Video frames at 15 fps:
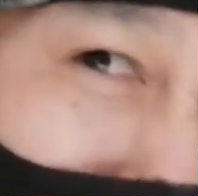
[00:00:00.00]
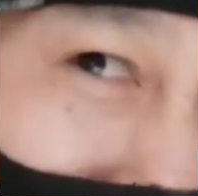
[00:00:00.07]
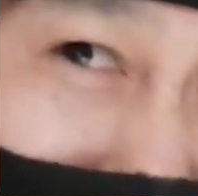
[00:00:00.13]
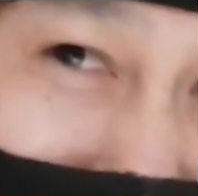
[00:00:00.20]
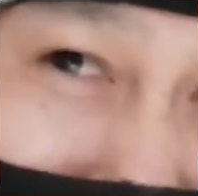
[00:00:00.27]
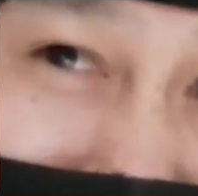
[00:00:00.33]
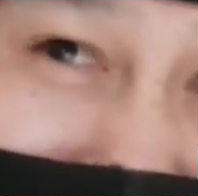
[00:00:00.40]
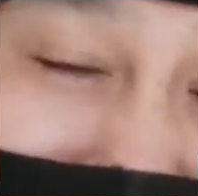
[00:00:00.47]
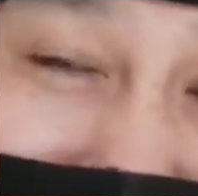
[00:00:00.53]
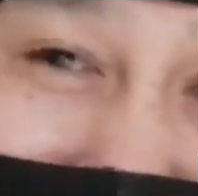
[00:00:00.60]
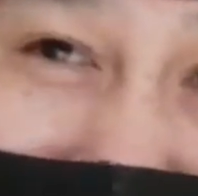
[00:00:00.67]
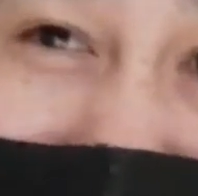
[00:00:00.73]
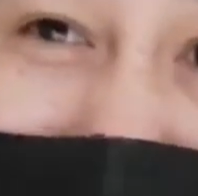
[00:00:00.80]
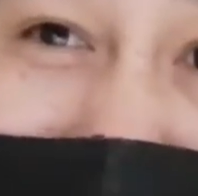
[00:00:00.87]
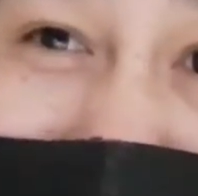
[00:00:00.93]
real talk
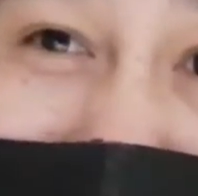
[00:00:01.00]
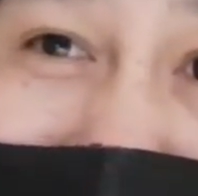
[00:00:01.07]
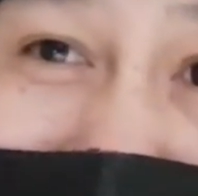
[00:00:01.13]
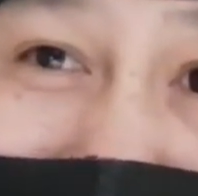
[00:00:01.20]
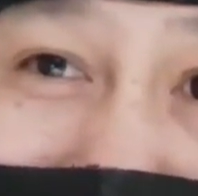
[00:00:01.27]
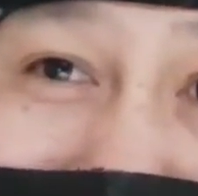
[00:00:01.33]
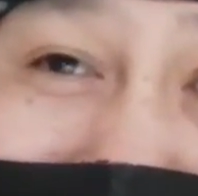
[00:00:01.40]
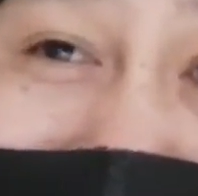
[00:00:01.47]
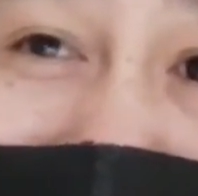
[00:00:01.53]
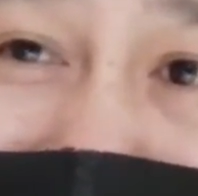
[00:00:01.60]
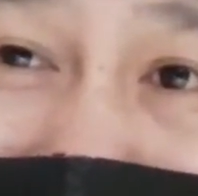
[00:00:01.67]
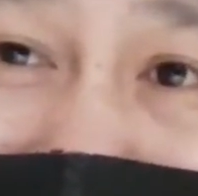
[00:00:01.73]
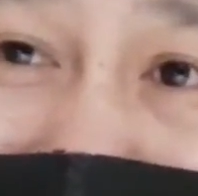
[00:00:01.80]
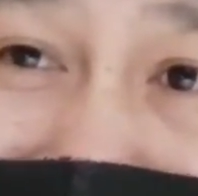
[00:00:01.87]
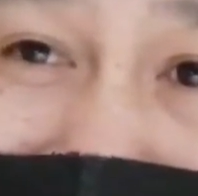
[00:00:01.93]
sa mga taong
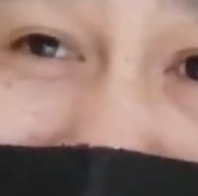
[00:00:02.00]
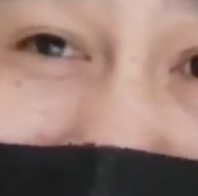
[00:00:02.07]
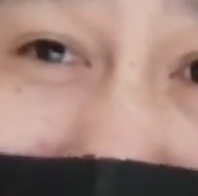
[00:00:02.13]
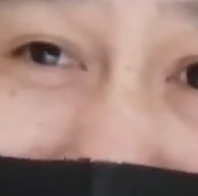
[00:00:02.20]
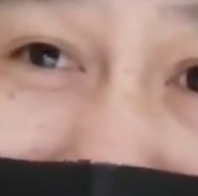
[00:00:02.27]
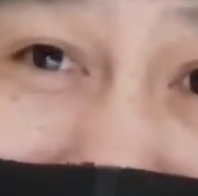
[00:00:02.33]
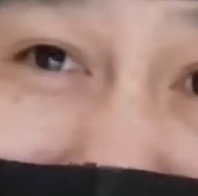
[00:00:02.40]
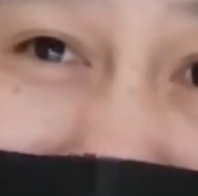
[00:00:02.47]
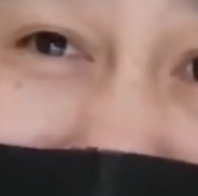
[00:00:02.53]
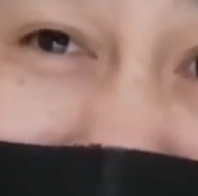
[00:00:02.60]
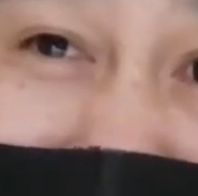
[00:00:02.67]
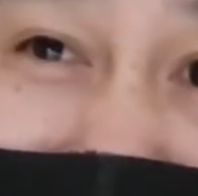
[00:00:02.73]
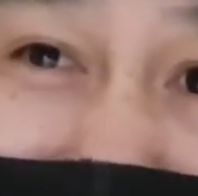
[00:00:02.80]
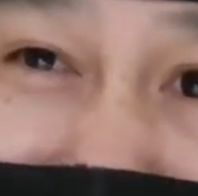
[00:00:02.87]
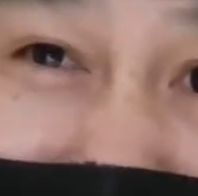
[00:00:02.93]
naninira kay Chang.
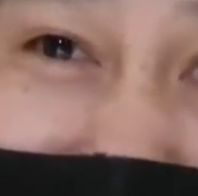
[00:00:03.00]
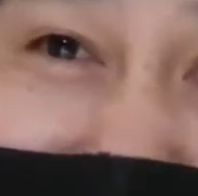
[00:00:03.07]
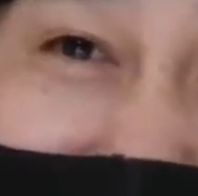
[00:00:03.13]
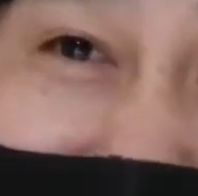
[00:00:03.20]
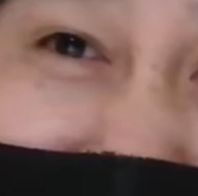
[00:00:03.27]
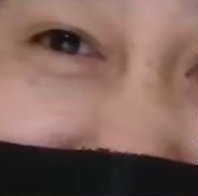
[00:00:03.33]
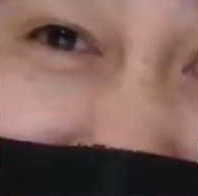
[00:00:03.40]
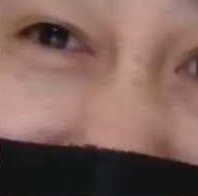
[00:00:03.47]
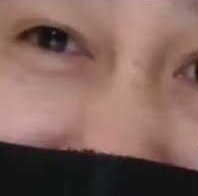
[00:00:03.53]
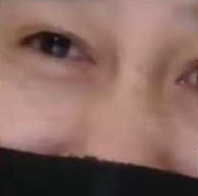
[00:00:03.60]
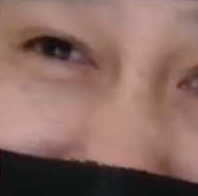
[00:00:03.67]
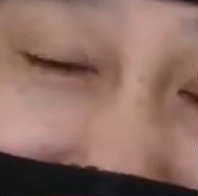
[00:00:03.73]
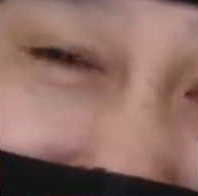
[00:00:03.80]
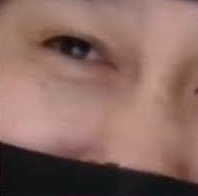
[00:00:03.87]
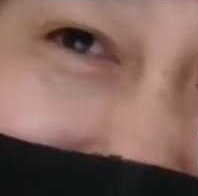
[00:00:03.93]

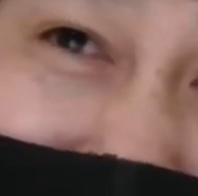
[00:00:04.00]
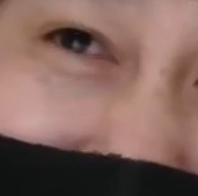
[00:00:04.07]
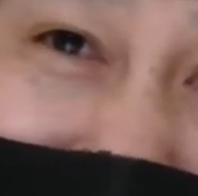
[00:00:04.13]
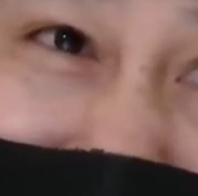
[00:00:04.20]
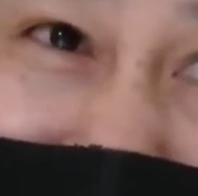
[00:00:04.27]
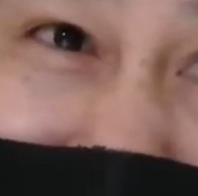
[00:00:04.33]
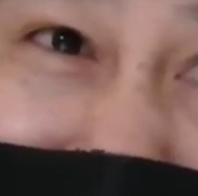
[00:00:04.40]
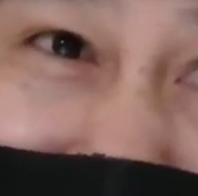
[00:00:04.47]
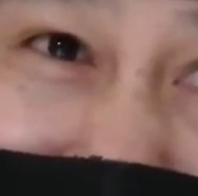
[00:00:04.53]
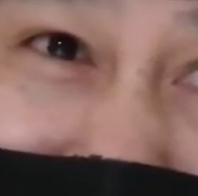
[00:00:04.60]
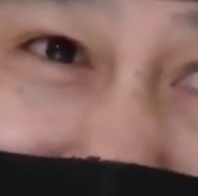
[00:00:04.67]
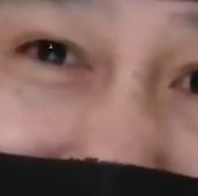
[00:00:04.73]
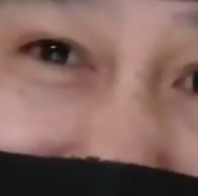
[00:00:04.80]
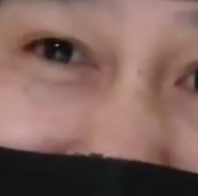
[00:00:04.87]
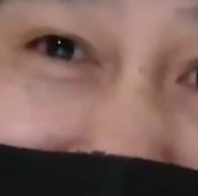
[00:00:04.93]
O, especially sa mga
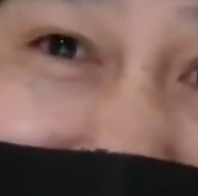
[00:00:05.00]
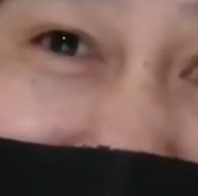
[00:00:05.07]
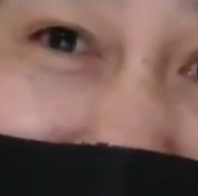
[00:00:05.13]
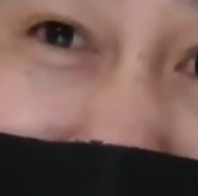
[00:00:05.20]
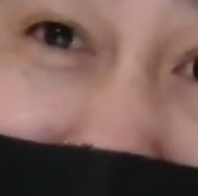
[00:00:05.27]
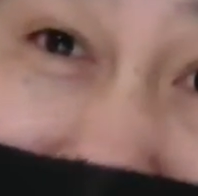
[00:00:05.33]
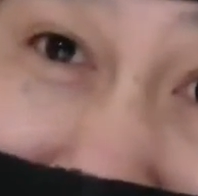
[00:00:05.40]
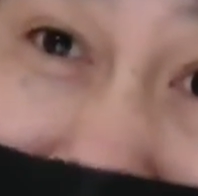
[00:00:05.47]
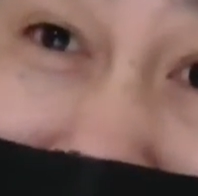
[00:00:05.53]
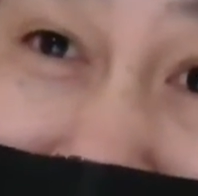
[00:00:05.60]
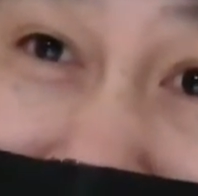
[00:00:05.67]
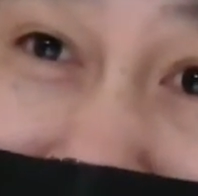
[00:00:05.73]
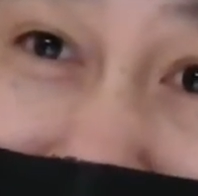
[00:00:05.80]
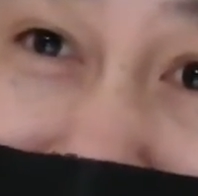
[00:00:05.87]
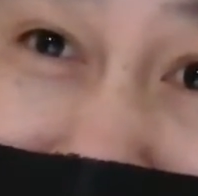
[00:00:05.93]
taong puno.
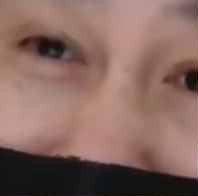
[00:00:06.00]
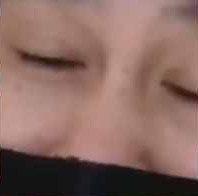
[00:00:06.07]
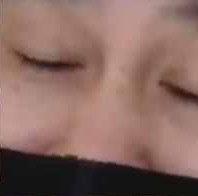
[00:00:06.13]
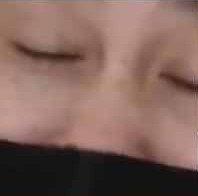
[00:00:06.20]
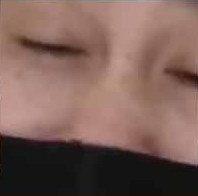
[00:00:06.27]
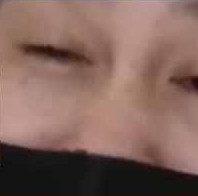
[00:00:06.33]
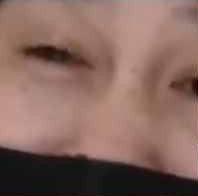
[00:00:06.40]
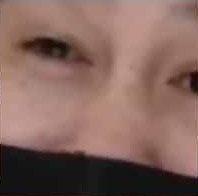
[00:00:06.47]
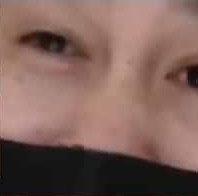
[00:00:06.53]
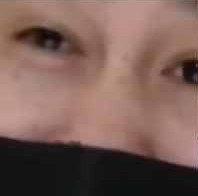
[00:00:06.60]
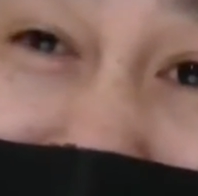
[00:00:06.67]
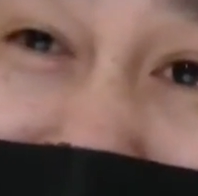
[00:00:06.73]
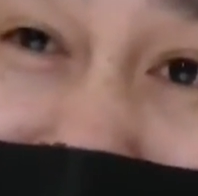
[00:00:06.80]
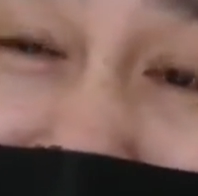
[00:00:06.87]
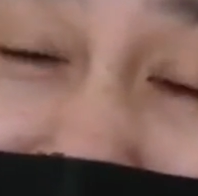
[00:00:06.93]

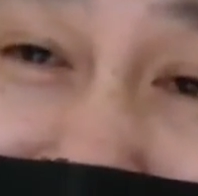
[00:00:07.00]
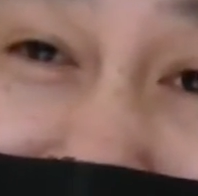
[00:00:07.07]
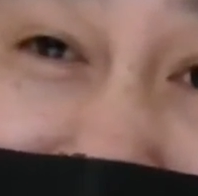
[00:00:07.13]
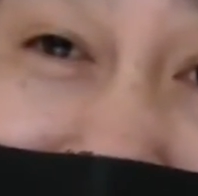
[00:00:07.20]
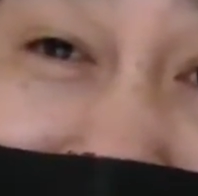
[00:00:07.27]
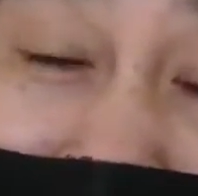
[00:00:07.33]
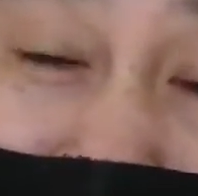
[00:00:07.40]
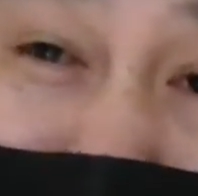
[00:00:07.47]
Uh,